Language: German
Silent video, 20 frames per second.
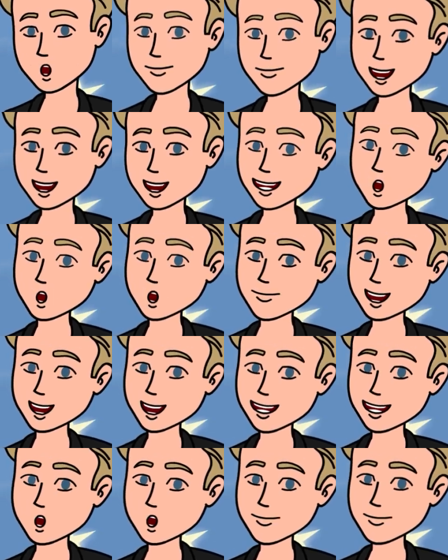können, dass ich
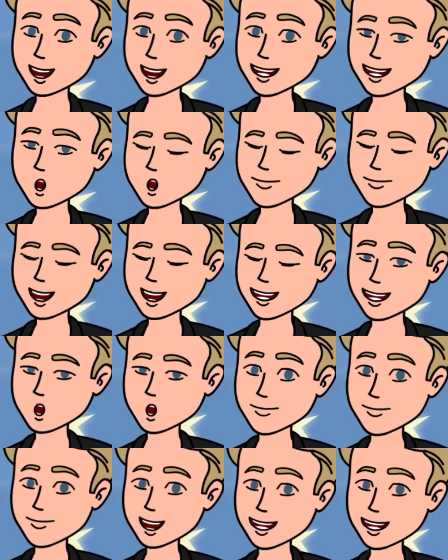ohne jemand anderen
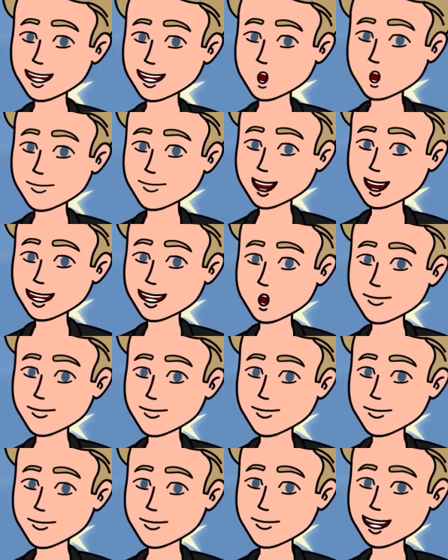in der Nähe so viel
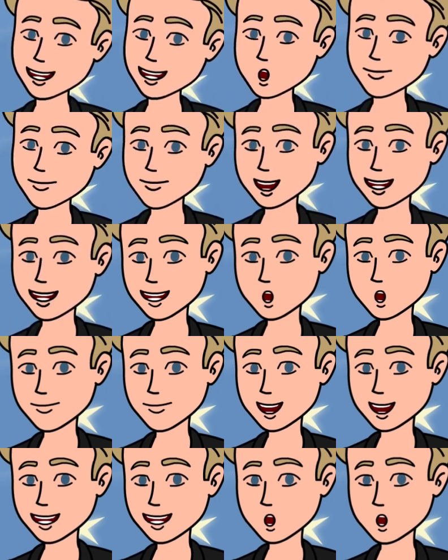Zeit mit ihr
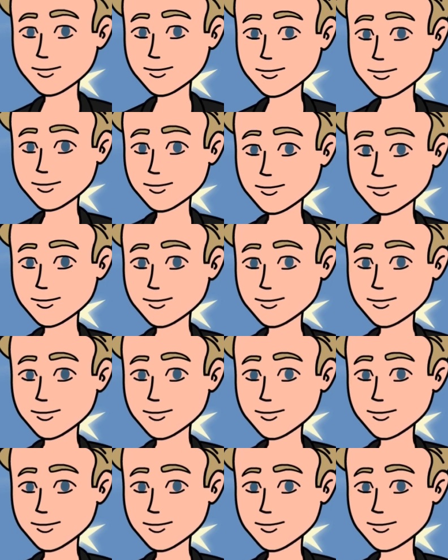verbringen könnte.